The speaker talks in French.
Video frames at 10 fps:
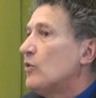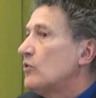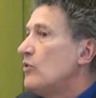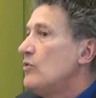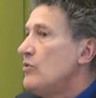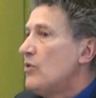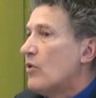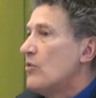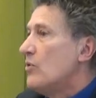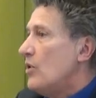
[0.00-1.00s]
contenue
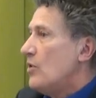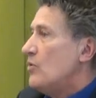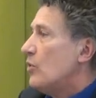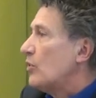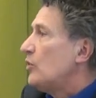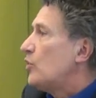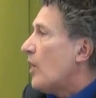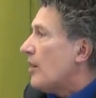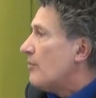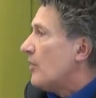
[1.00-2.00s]
dans le
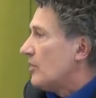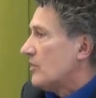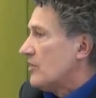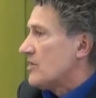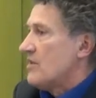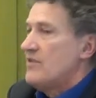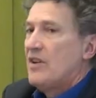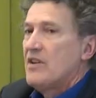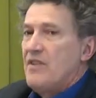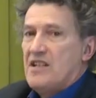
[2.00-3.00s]
locutoirement dans, un,
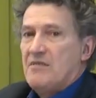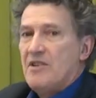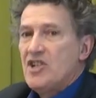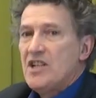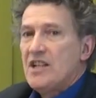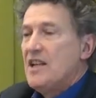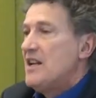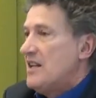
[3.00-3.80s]
dans des versets magiques.